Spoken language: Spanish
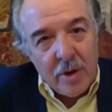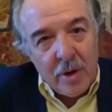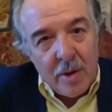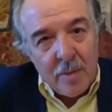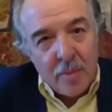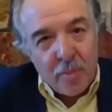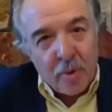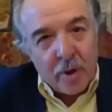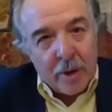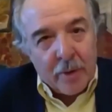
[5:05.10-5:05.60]

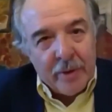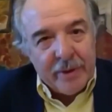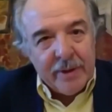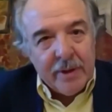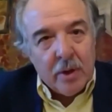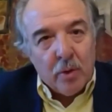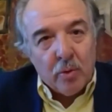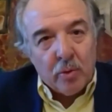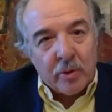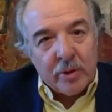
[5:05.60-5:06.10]
por haber
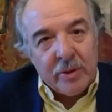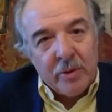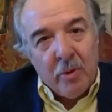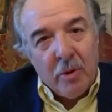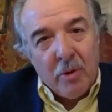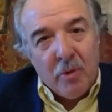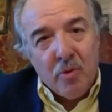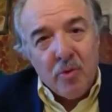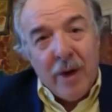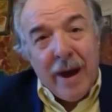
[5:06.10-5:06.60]
incurrido
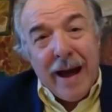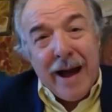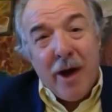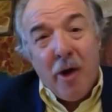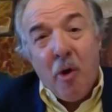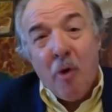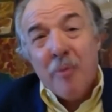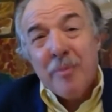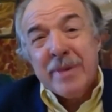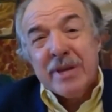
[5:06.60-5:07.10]
en una
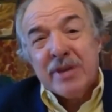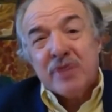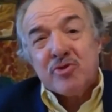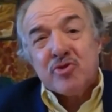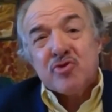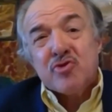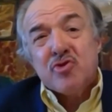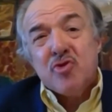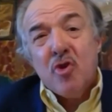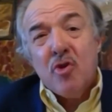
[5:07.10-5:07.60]

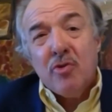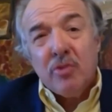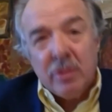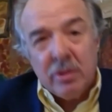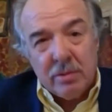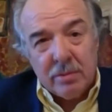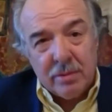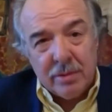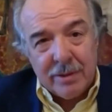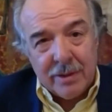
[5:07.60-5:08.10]

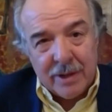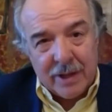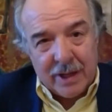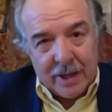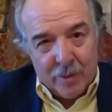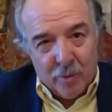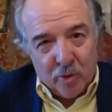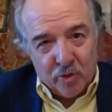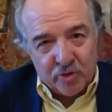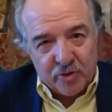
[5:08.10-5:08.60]
omisión
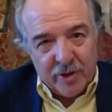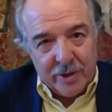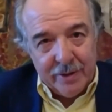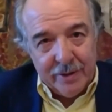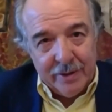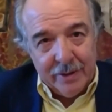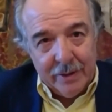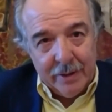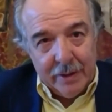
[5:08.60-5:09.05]
gravosa